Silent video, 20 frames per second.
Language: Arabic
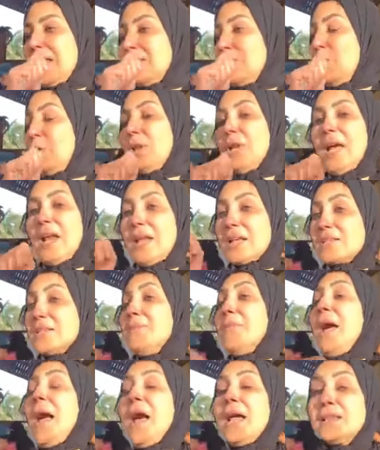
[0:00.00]
والله
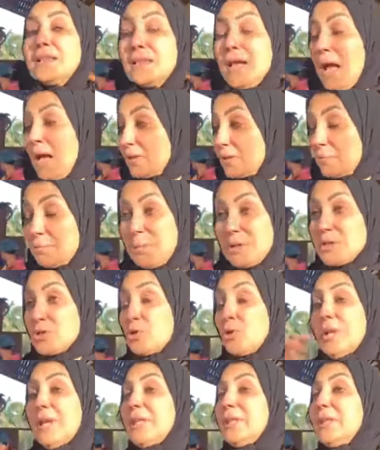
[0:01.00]
العظيم
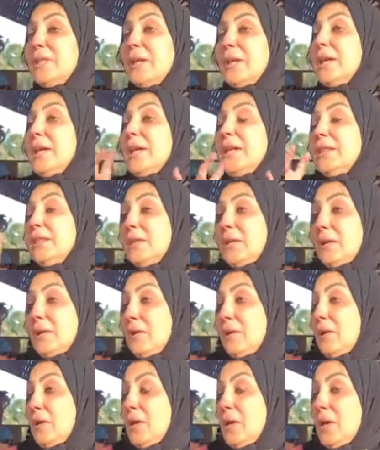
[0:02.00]
هتتبسطوا جدا جدا
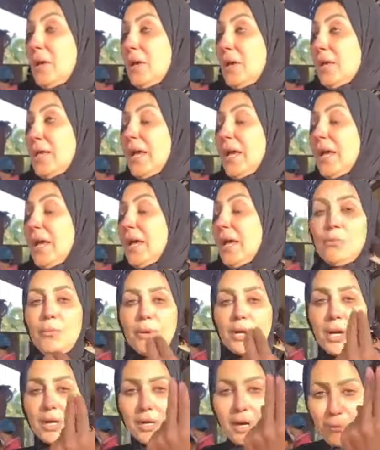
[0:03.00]
صحيح يعني
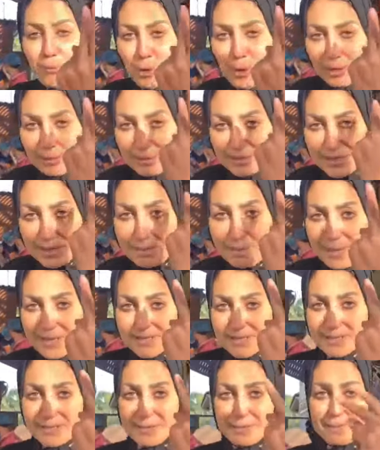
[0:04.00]
جربوا وجبتين تبدا
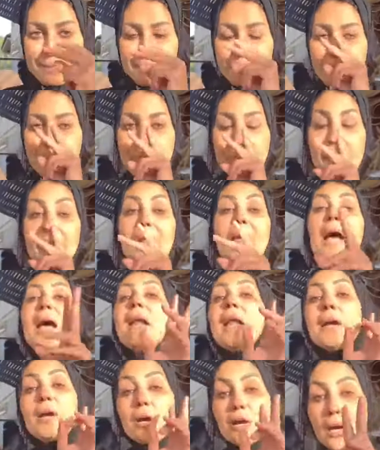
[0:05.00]
حاجه صغيره
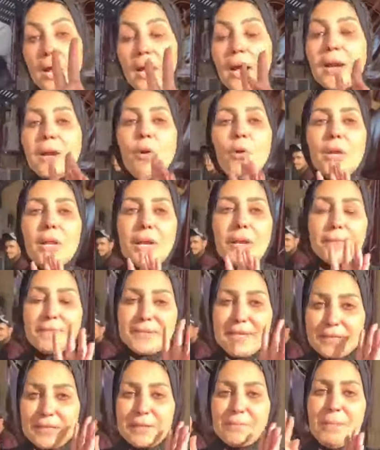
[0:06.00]
انا جرب انا والله
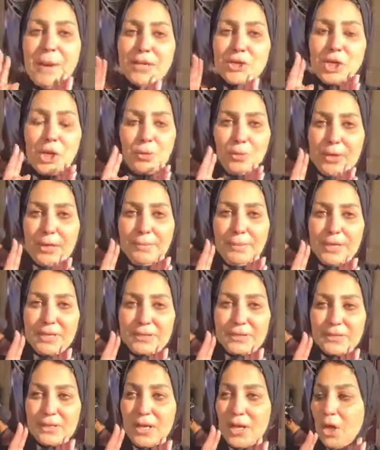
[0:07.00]
ابتديت ب 10 وجبات
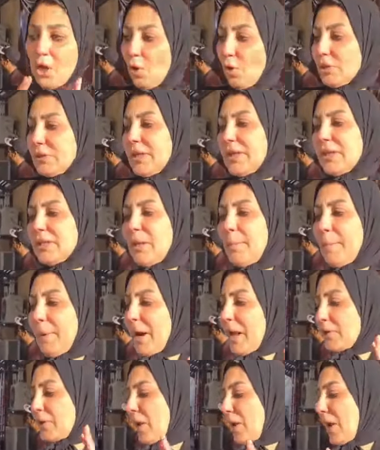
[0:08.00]
قلت ايه طب ما
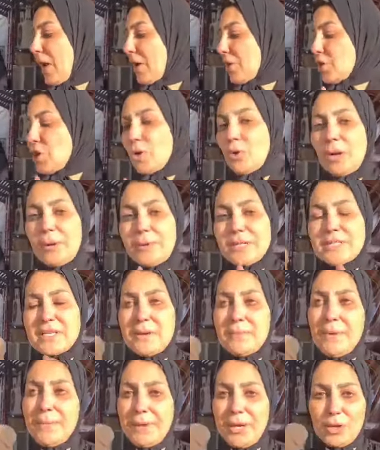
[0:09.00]
انا اطلع 10 وجبات زي
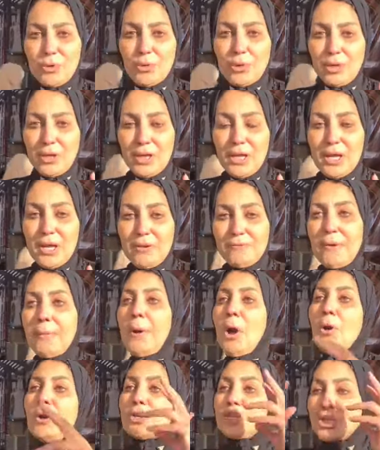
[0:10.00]
ما باكل
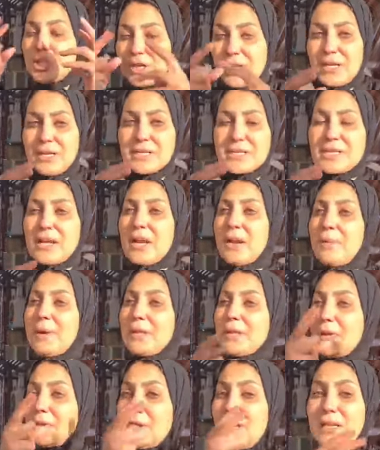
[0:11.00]
فبقوا 20 السنه
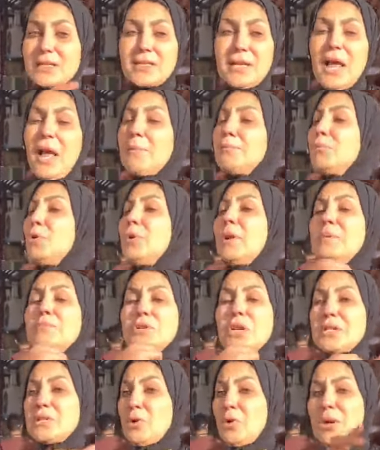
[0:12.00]
بعدها 30 الحمد لله
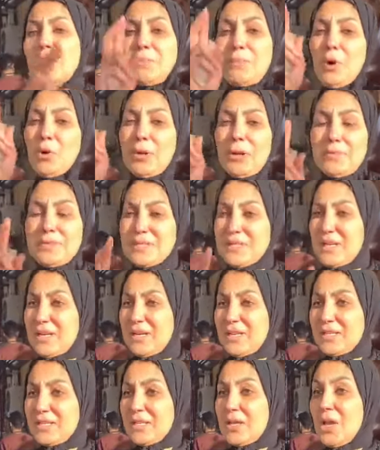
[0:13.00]
مش عايزه اقول لك بقوا كام السنه
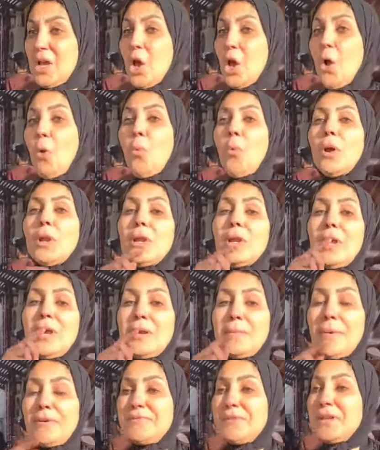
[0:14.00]
دي أيوة.
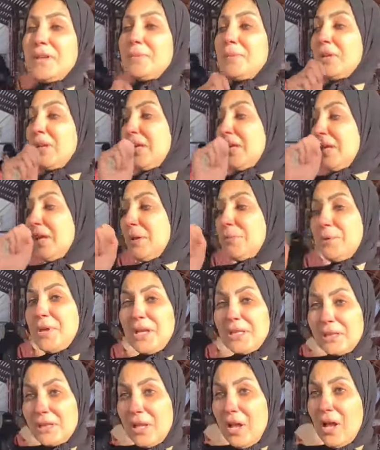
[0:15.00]
والله ما في جنيه
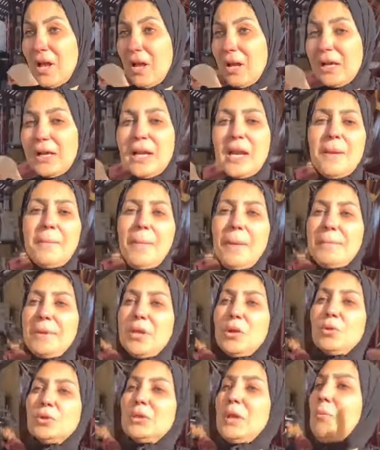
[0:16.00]
بيطلع غير لما
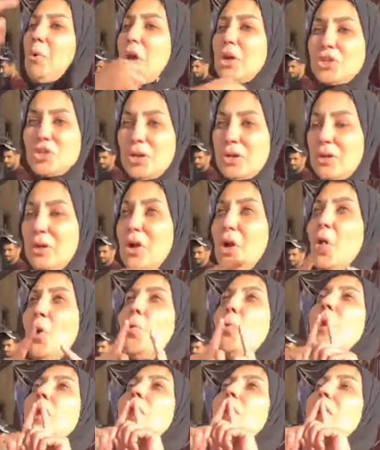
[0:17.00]
بيجي قدامه 10
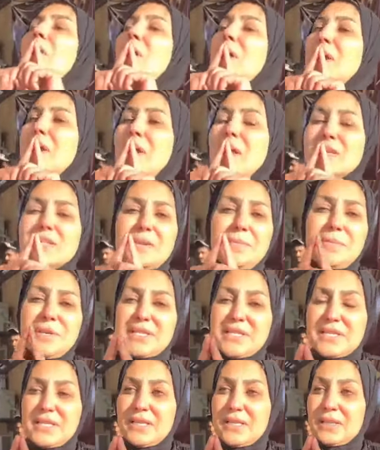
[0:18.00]
والله صحيح. العظيم أيوة.
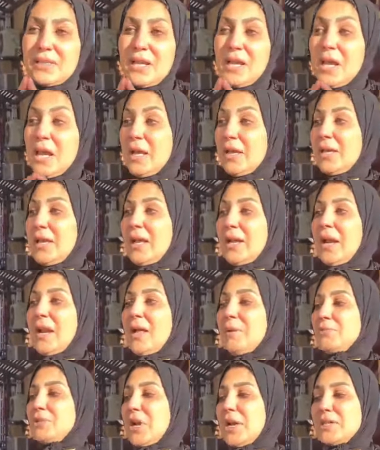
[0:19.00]
بتزيد يعني
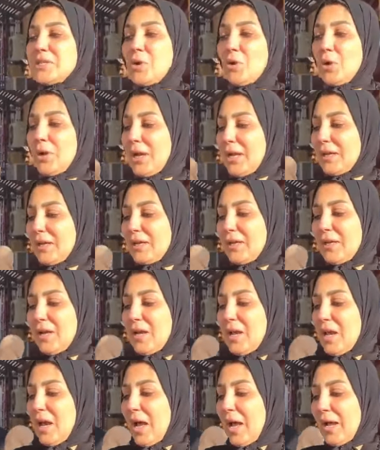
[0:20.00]
انا مش عايزه اقول لك
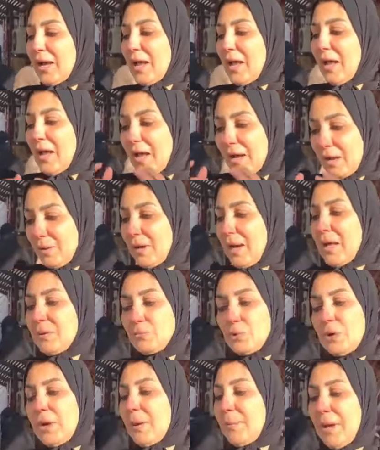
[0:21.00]
انا انا
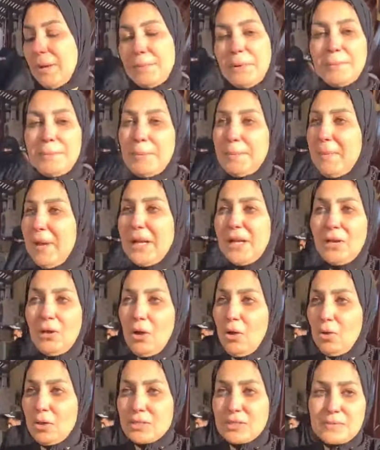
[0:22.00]
الحمد لله بعمل من مالي
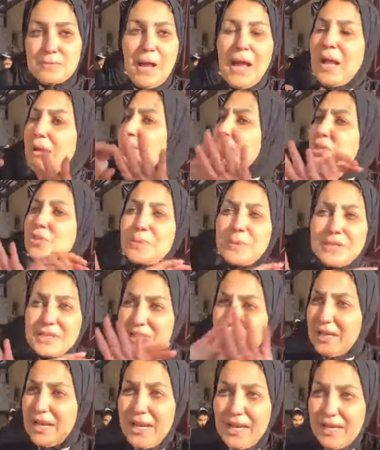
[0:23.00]
الخاص ما حدش
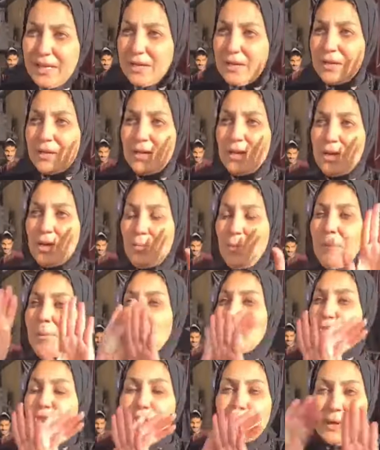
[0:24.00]
بيديني حاجه أيوة. ما
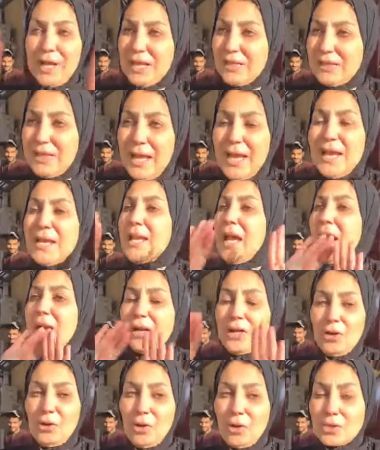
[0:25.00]
باخدش من حد اي
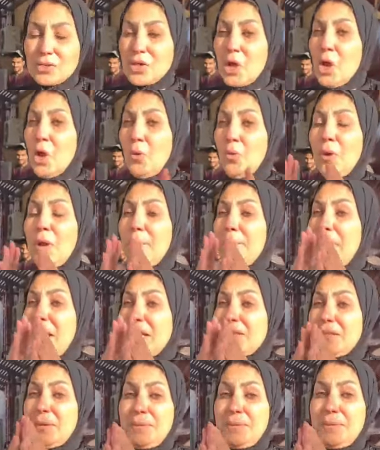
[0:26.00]
حاجه خالص ولما
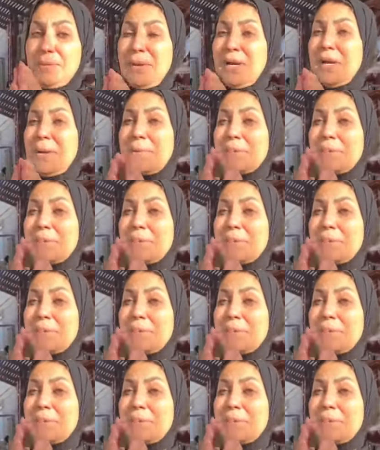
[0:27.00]
حد بيعمل لي